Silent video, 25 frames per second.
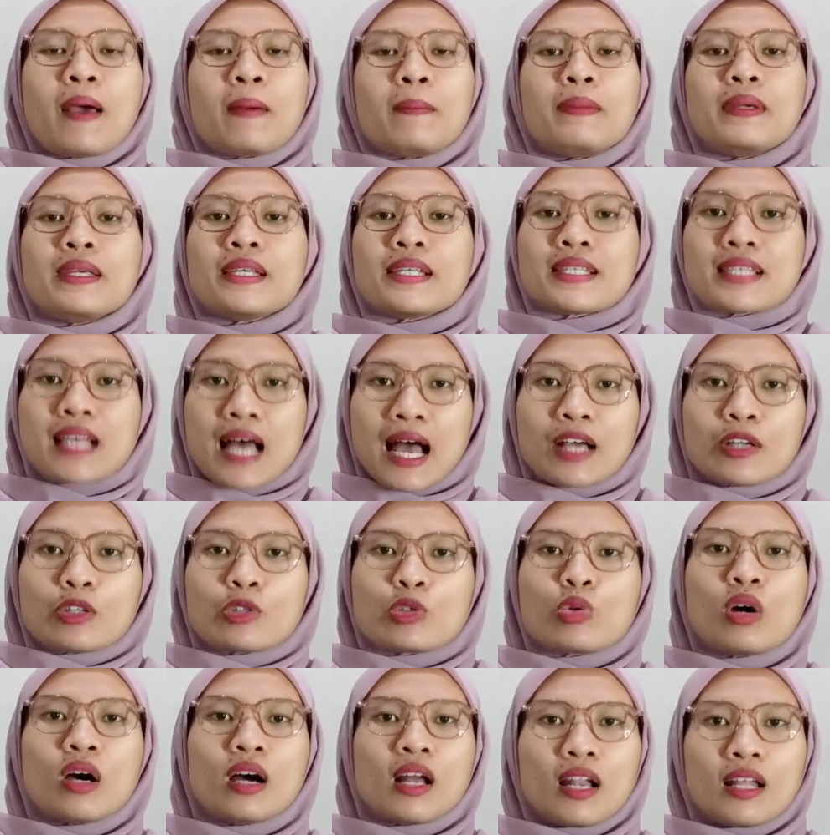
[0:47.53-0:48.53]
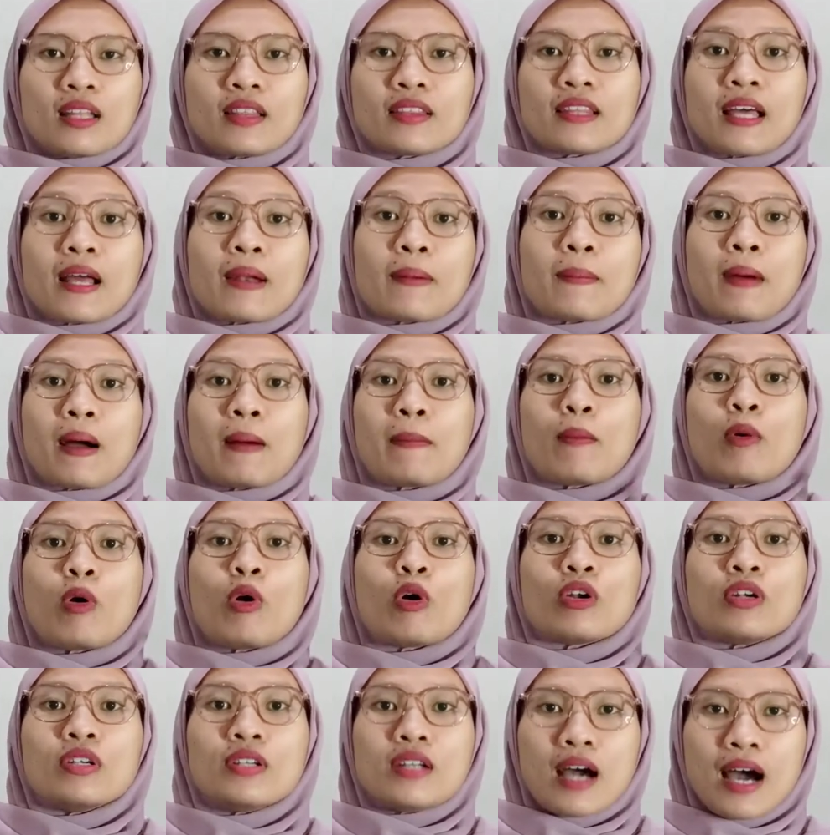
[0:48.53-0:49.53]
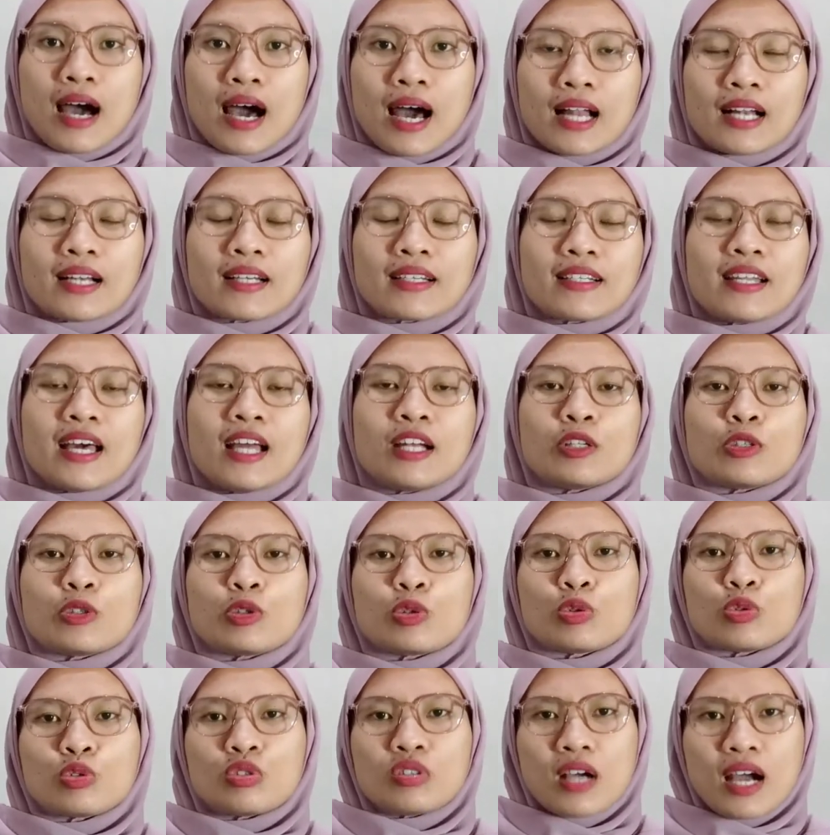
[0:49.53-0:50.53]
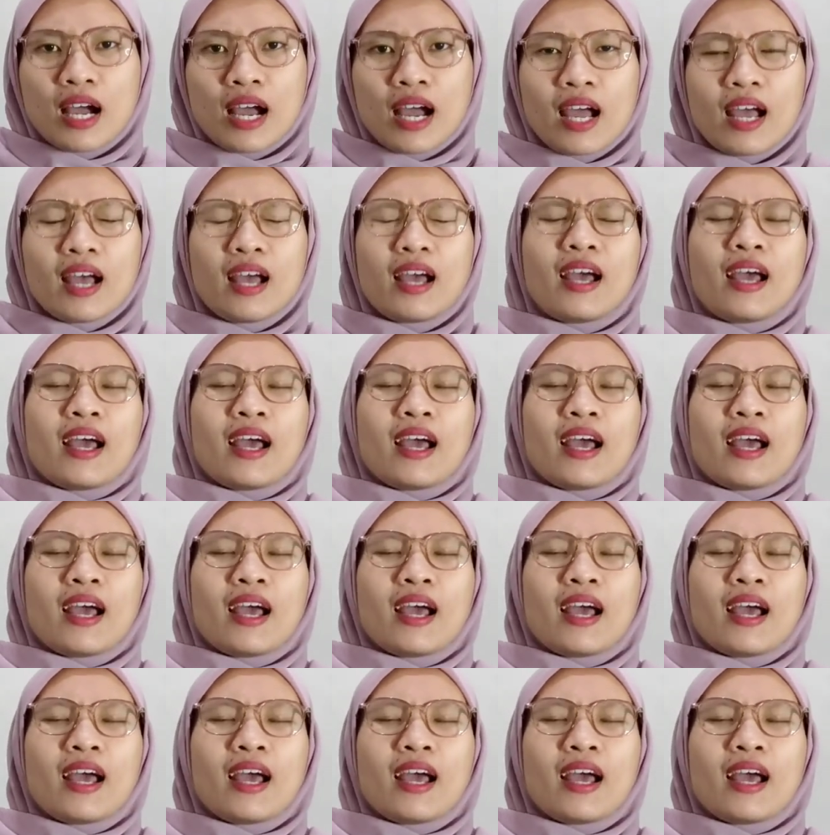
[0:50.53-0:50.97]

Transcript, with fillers: Bisa jualan tanpa modal dan juga